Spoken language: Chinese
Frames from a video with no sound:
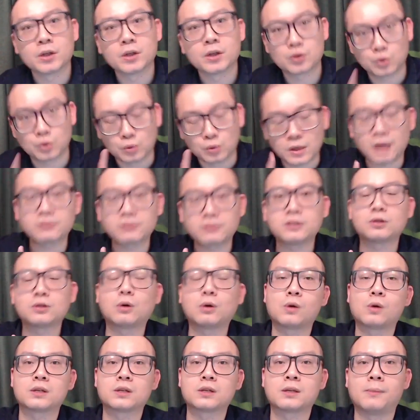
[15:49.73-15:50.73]
主要是
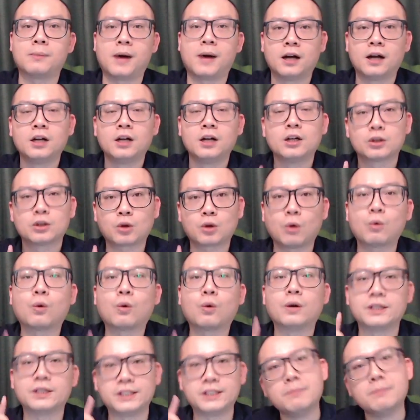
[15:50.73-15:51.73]
透过什么？透
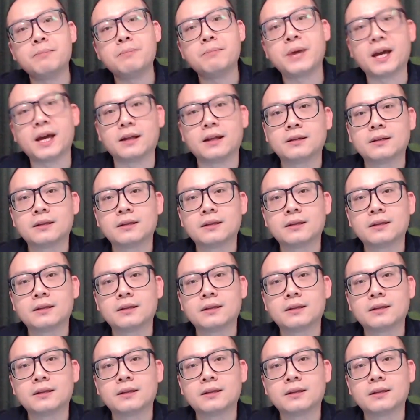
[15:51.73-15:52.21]
过芯片，